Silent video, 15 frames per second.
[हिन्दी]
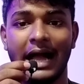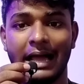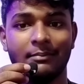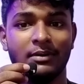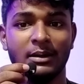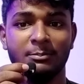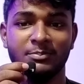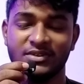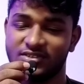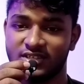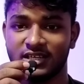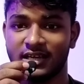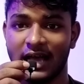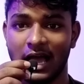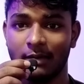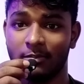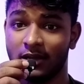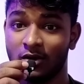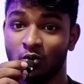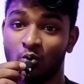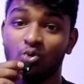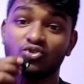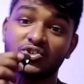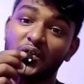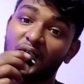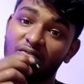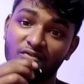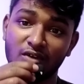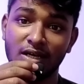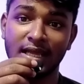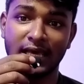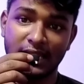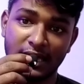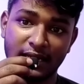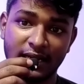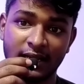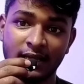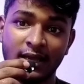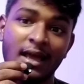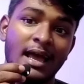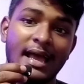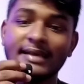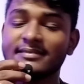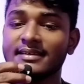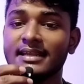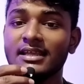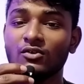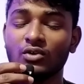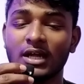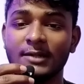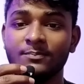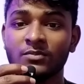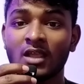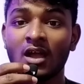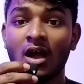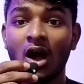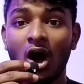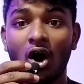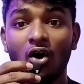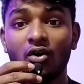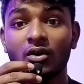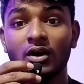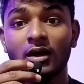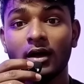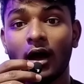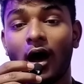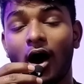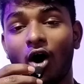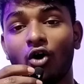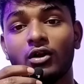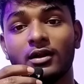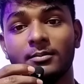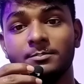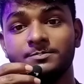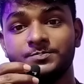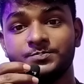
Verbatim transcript: गायब हैं बीस दिन गायब हैं उसके बाद फिर नया ला रहे हैं ऐसा नहीं होना है और और